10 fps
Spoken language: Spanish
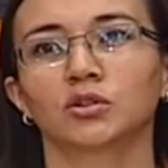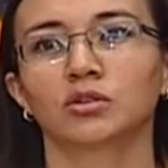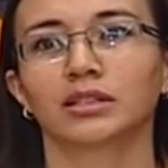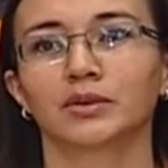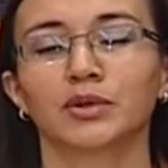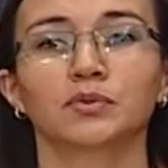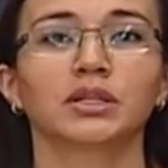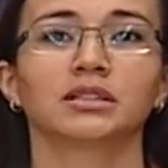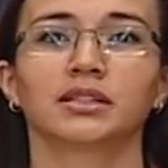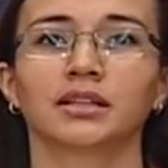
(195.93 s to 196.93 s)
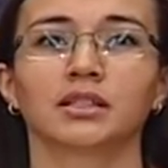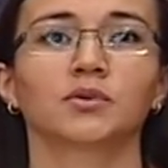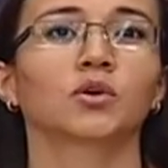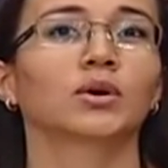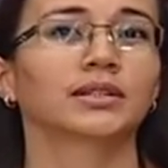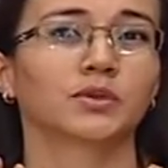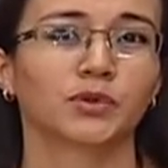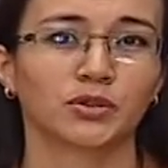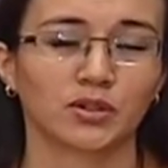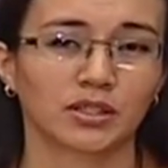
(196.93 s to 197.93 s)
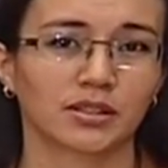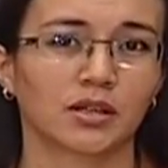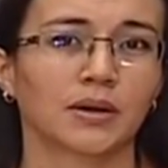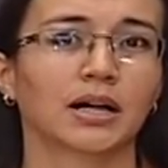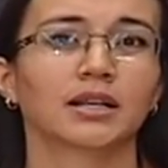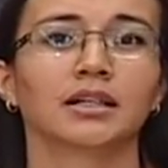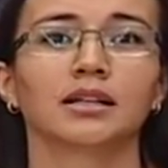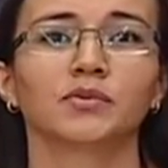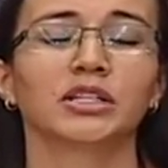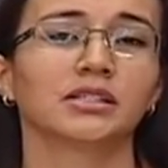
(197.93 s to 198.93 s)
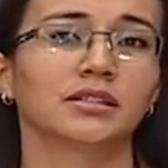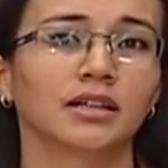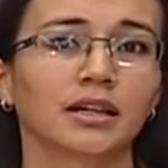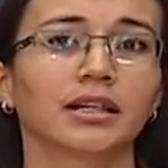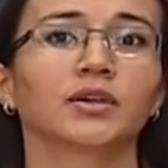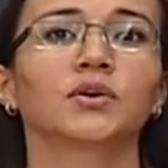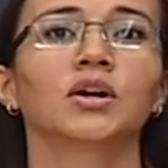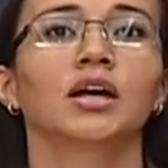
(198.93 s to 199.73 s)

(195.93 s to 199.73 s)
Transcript: todo el tema administrativo, cuántas personas trabajan en el ministerio,